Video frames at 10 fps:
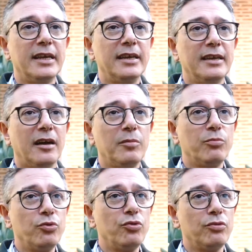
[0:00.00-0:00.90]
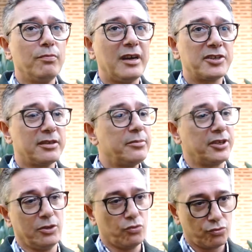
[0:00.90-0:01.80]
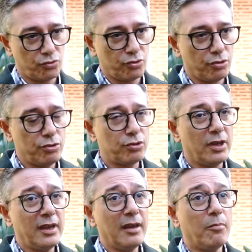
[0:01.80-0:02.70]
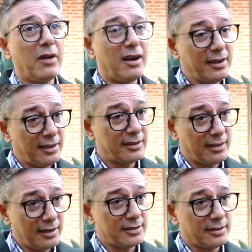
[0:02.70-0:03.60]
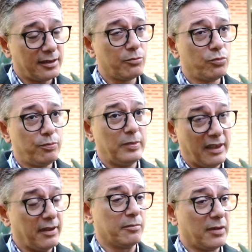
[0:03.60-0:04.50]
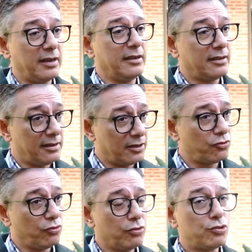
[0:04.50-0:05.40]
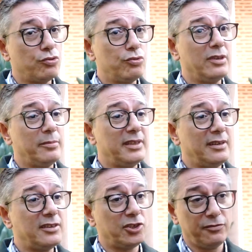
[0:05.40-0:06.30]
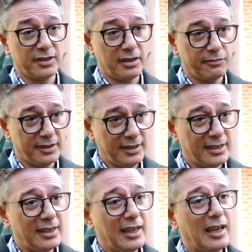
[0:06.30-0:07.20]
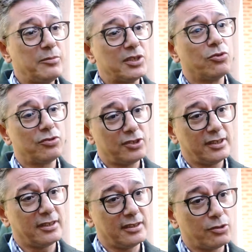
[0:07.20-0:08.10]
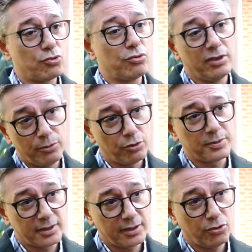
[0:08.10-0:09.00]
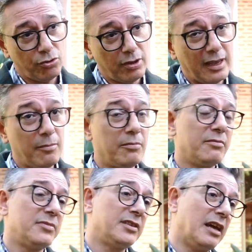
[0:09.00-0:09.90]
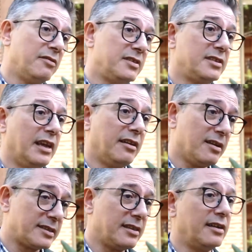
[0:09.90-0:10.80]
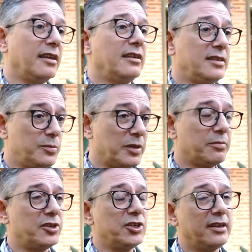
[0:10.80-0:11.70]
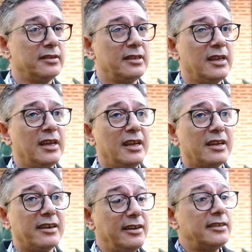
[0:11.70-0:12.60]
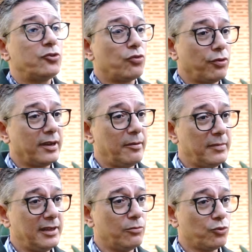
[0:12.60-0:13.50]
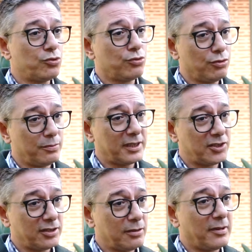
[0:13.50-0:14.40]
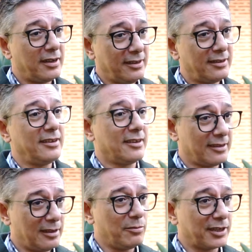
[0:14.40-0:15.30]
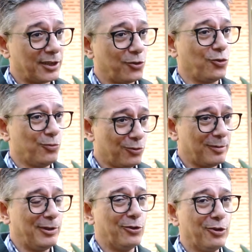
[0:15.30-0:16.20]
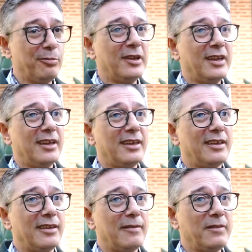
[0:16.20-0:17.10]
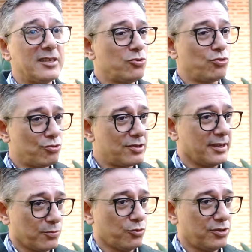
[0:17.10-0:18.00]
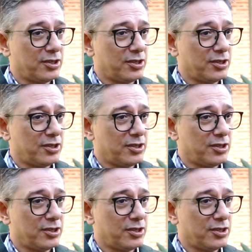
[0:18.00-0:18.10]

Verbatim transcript: E, ama bugün başka bir şey konuşuyoruz. Maliyetler hani evet maliyetler artıyor. Sürdürülebilirlik çift taraflı. Hem sigorta şirketlerinin sürdürülebilir olması gerekiyor hem servis yani hastane hizmet bacağının. Kalite çok önemli. Bunu sürdürmek için de maliyetlere katlanmak gerekiyor. Bunu da biliyorum. Ee, nasıl çözeceğiz bu